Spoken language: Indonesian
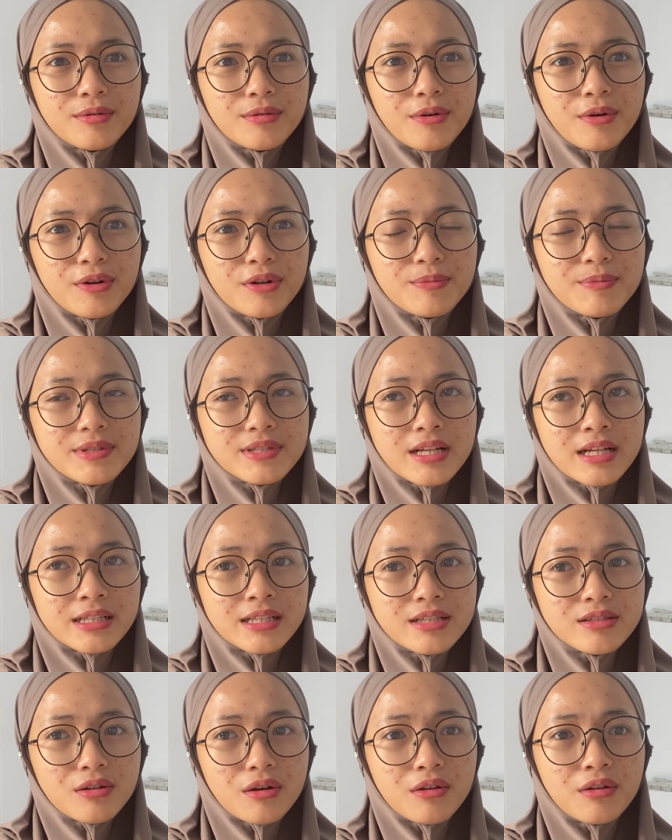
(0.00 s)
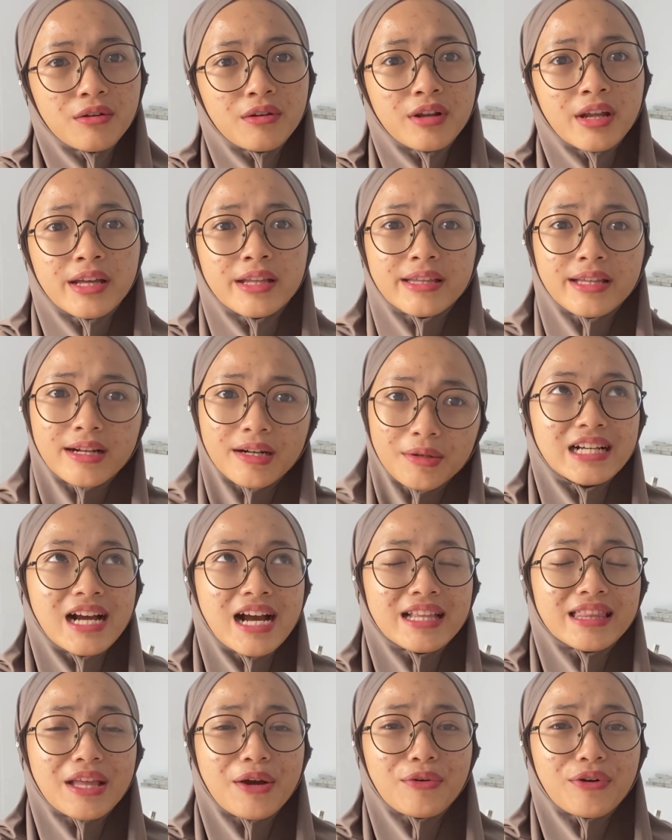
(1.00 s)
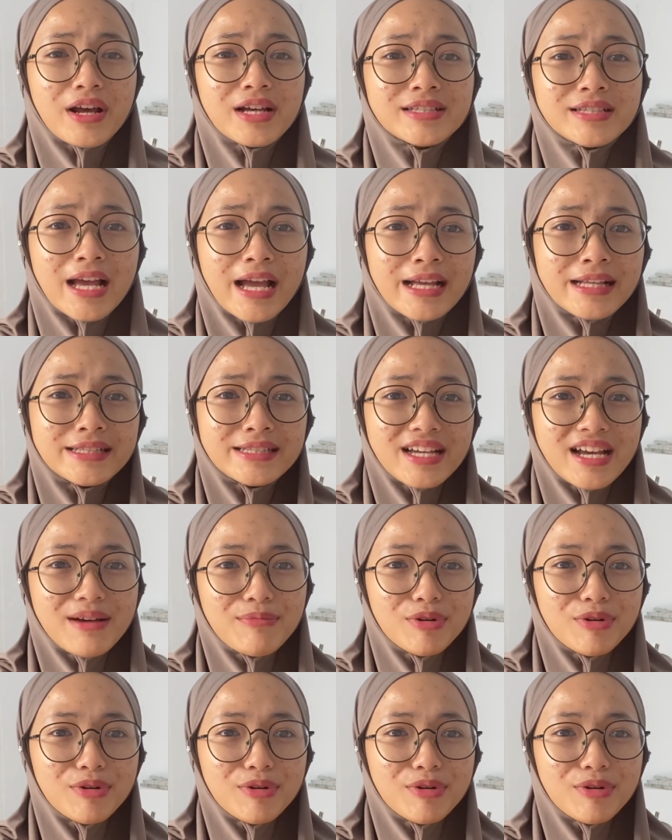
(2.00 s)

kalau misalnya sekolah online terus gak tahu rasanya